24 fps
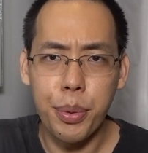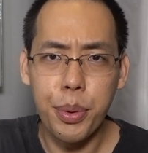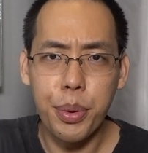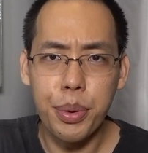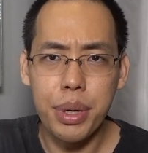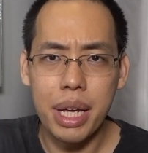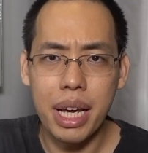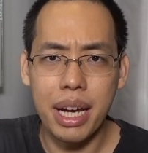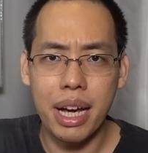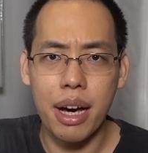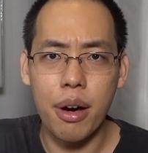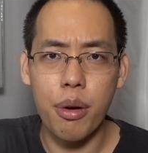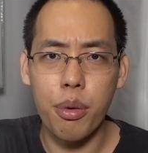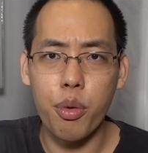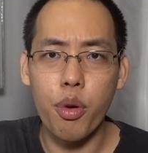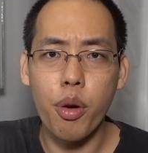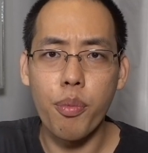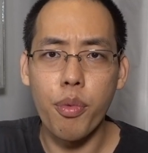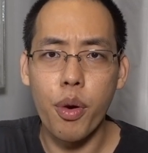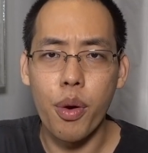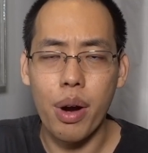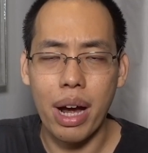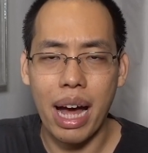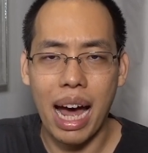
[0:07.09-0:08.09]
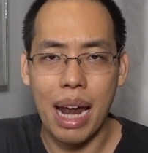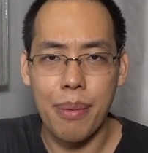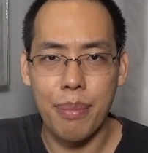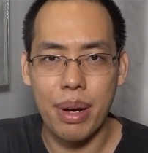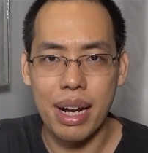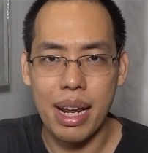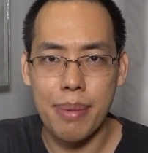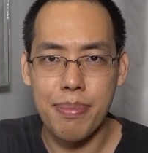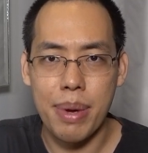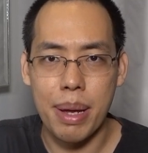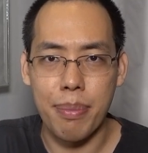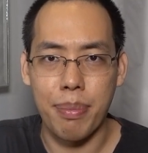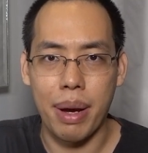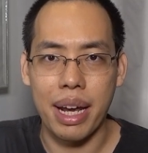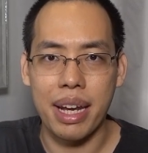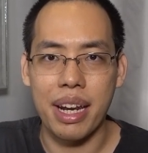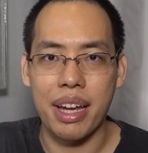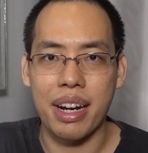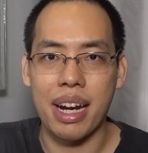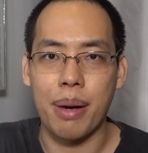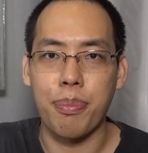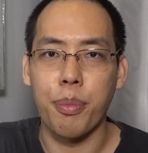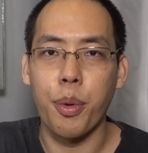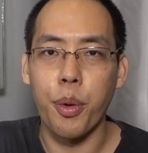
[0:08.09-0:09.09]
ผู้ที่เข้าร่วมวงการมาได้ใหม่ๆ
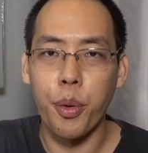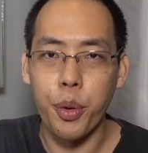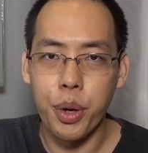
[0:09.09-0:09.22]
นะครับ